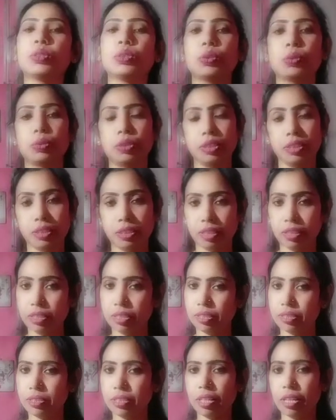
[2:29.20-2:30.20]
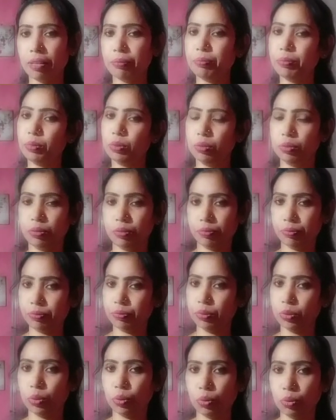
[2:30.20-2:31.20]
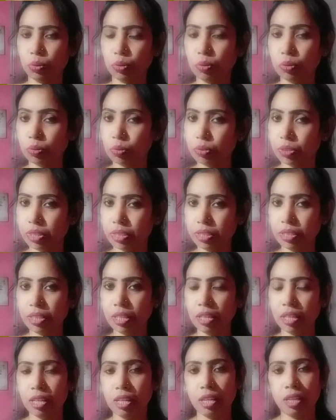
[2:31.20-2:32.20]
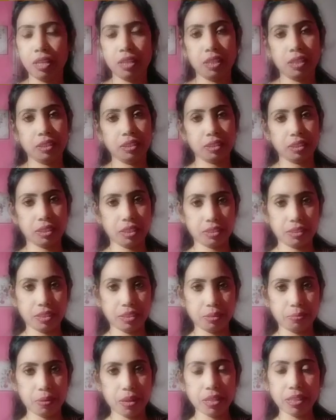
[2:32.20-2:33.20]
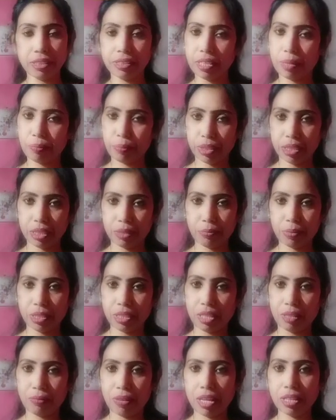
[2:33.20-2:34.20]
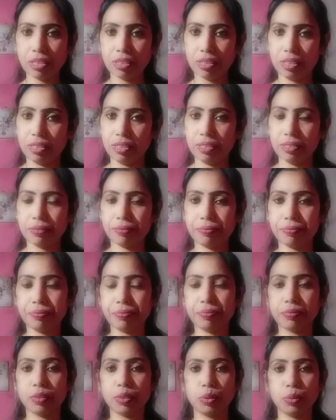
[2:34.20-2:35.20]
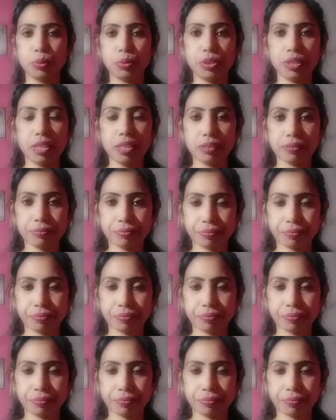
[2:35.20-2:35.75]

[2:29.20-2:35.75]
तो इस तरीके से आप दोनों को करिए दस दस बार या पंद्रह पंद्रह बार करिए दूसरा